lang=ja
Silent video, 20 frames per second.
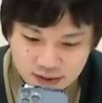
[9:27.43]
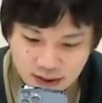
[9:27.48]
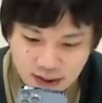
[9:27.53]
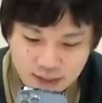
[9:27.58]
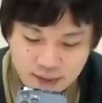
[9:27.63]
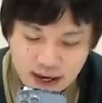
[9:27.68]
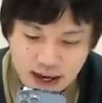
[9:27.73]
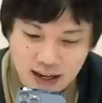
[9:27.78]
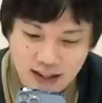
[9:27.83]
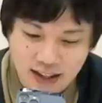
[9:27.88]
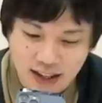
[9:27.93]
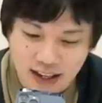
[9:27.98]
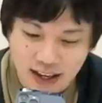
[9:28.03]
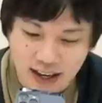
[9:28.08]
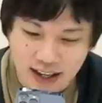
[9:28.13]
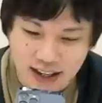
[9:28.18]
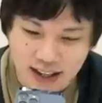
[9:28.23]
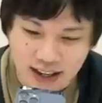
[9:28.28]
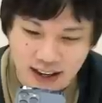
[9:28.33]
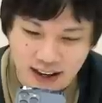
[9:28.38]
あまあ当たり
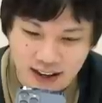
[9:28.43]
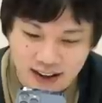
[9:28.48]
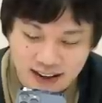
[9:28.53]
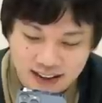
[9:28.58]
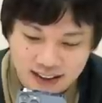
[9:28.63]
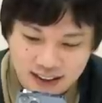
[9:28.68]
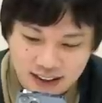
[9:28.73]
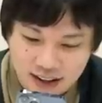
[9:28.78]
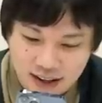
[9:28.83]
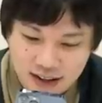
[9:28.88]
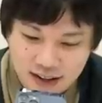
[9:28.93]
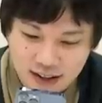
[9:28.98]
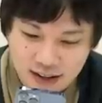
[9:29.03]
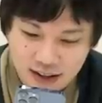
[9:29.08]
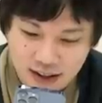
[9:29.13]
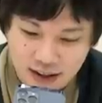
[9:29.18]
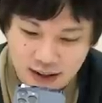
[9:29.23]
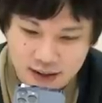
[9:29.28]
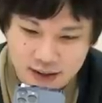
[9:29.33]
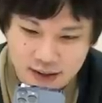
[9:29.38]
はいいから当た
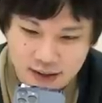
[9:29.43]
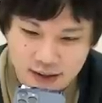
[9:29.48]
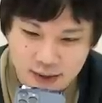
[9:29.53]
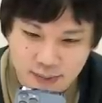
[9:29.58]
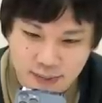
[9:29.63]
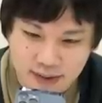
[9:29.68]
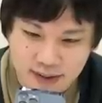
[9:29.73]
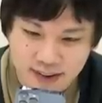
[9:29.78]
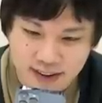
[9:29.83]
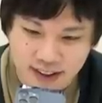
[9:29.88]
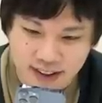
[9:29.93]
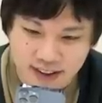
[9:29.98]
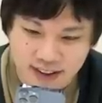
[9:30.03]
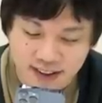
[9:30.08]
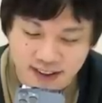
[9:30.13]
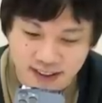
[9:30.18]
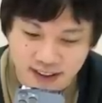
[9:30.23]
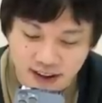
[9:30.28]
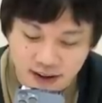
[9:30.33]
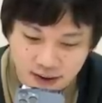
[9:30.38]
りはズバンってやってくれ
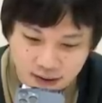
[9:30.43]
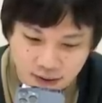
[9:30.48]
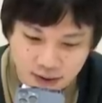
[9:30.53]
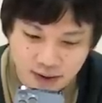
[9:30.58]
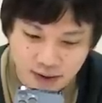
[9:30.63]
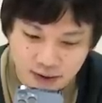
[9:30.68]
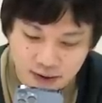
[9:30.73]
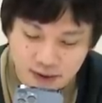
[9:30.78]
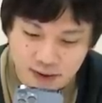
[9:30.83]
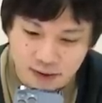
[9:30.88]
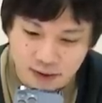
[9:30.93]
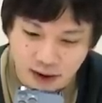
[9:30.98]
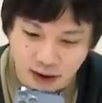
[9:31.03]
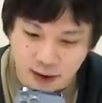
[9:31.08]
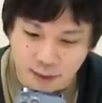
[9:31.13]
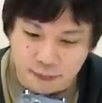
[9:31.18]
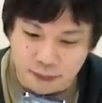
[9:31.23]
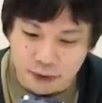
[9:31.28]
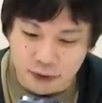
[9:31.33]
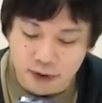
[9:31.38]
るからあオッケーオッケーオッケーあ
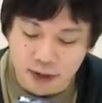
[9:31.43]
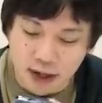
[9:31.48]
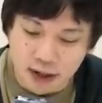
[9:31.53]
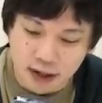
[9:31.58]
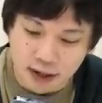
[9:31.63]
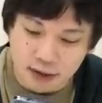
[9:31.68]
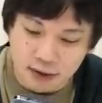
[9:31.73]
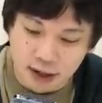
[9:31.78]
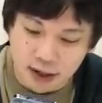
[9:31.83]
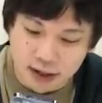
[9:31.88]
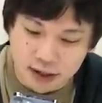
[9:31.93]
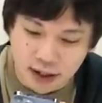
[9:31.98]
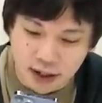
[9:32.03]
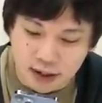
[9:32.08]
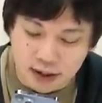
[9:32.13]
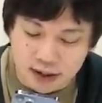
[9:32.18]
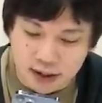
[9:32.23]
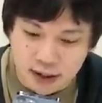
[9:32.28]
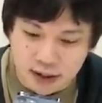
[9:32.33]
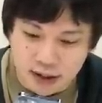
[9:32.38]
やっぱ遊撃か遊撃じゃない
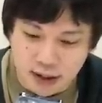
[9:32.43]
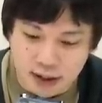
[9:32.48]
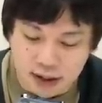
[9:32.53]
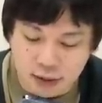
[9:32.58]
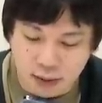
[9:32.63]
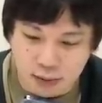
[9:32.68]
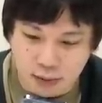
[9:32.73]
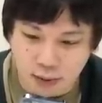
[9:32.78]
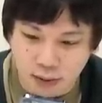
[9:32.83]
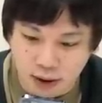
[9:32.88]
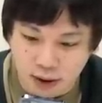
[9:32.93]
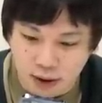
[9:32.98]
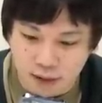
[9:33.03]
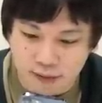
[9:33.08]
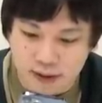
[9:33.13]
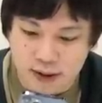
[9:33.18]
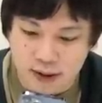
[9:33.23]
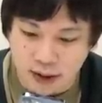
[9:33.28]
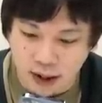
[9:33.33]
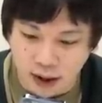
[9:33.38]
からさすがに相当変わり
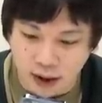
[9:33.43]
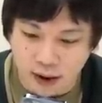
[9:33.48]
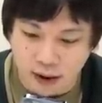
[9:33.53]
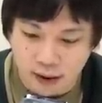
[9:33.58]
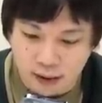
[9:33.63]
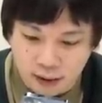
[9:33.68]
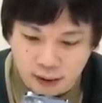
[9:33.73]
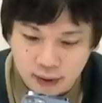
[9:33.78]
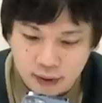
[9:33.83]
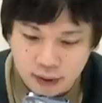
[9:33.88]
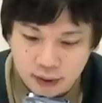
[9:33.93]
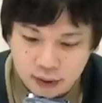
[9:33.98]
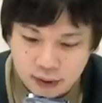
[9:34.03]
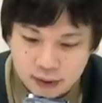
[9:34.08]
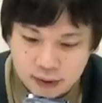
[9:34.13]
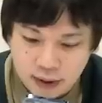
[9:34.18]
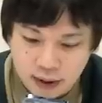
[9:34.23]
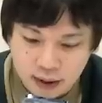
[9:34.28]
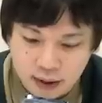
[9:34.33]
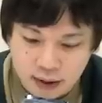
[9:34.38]
ますね
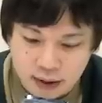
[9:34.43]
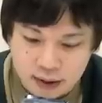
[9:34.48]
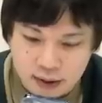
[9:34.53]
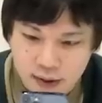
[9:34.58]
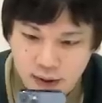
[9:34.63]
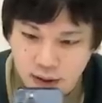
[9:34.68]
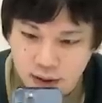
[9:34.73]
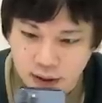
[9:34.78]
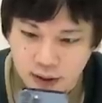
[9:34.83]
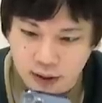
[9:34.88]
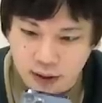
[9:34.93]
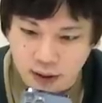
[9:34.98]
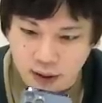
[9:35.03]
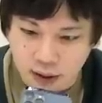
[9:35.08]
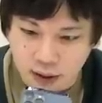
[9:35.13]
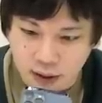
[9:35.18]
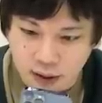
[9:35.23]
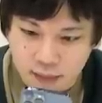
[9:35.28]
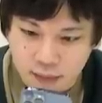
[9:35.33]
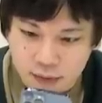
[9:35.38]
さっきのやつ遊撃だったか
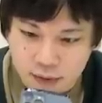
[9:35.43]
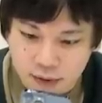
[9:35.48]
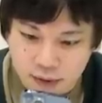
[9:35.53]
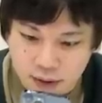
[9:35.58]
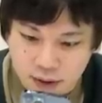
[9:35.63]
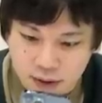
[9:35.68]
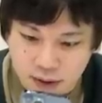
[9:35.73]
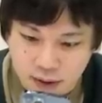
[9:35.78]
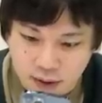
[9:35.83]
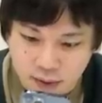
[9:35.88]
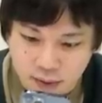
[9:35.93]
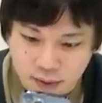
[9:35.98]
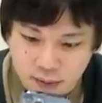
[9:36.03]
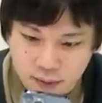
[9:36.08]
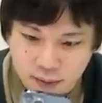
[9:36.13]
らもうちょっといったけど